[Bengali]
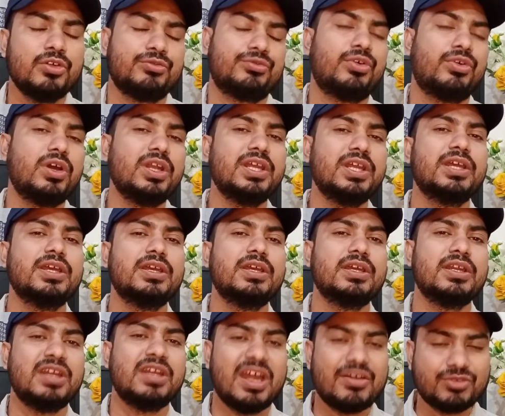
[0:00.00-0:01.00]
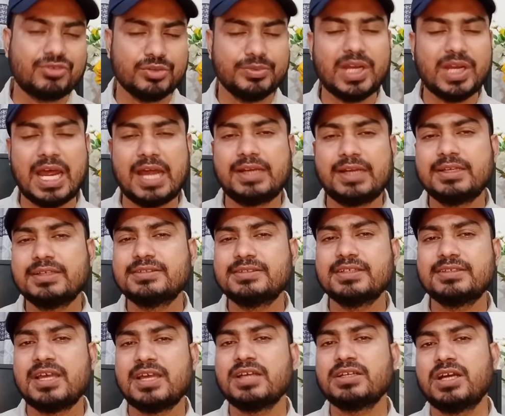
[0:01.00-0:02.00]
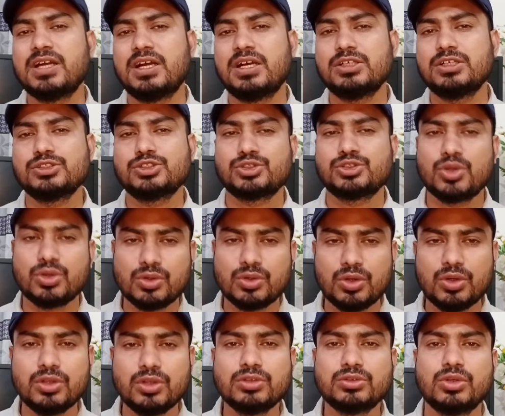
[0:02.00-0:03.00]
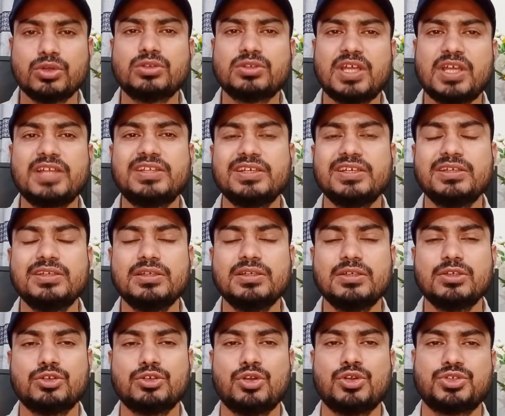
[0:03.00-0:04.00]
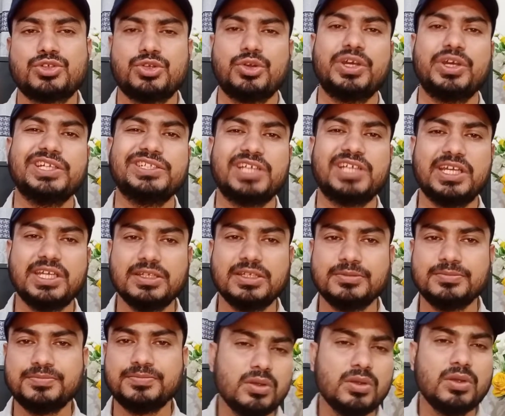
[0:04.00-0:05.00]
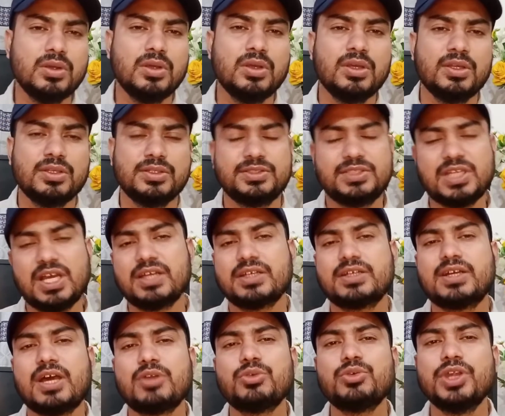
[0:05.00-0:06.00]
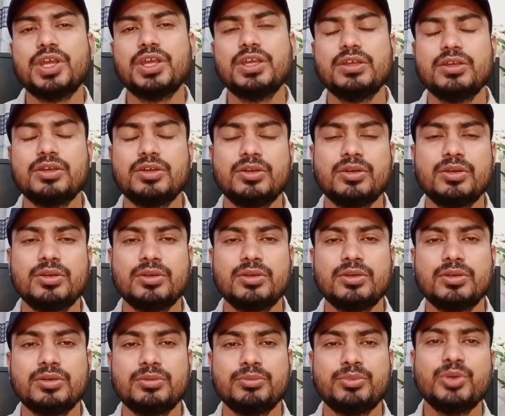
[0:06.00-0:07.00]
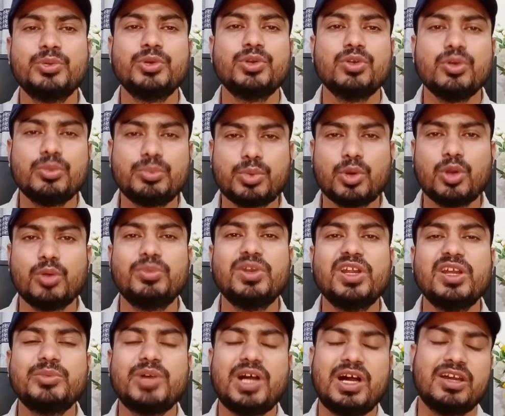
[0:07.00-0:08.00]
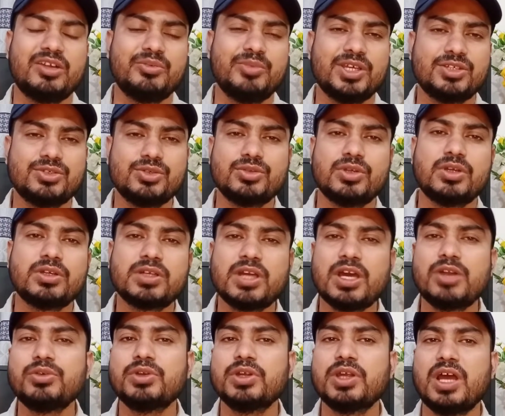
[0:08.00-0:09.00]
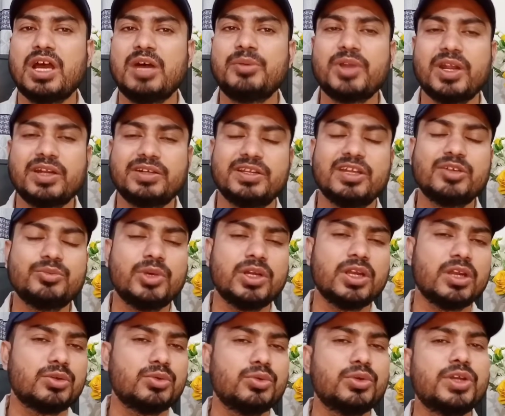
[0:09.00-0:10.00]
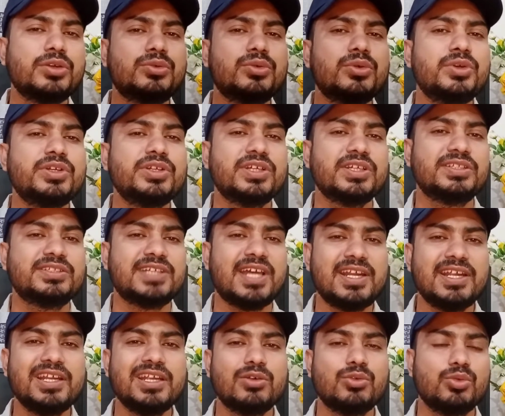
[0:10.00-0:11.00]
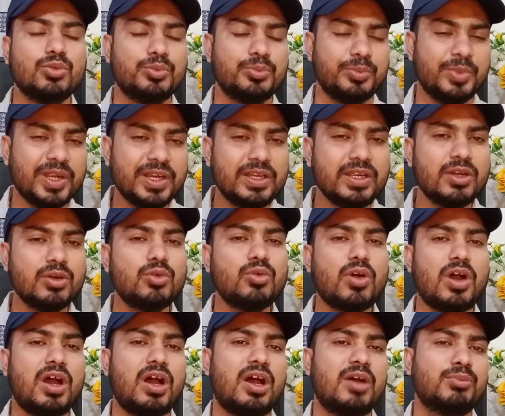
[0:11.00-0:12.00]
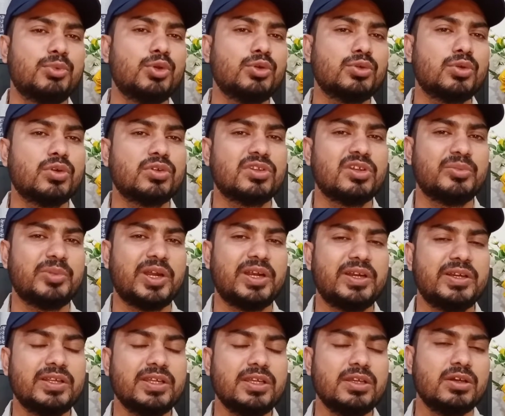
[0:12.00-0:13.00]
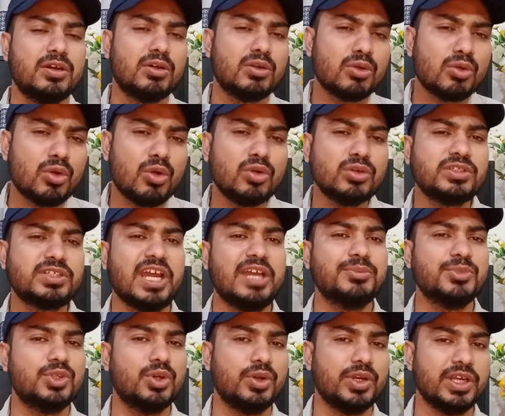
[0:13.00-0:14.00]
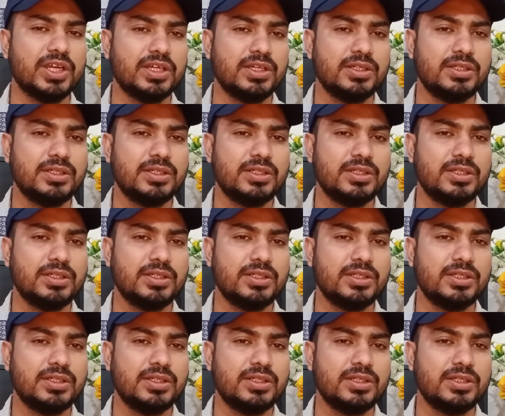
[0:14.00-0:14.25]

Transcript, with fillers: ফলে ল্যাপটপের হার্ডডিস্কে থাকা সকল তথ্যাদি নষ্ট হয়ে যায় যার কারণে বিভিন্ন প্রবলেম আর ব্যস্ততার কারণে আমরা টেক বাংলা টুকে টোয়েন্টি চ্যানেলেও ভিডিও আপলোড করতে পারিনি লং টাইম ধরে